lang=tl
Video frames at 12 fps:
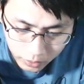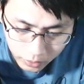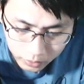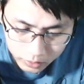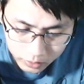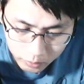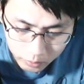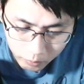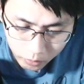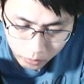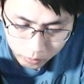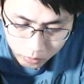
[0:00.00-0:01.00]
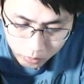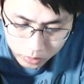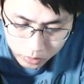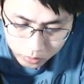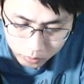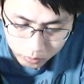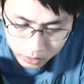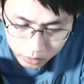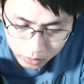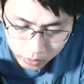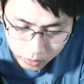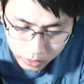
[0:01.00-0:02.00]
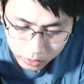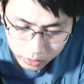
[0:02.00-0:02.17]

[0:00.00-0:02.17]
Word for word: Kasama po yung boss kong pasaway.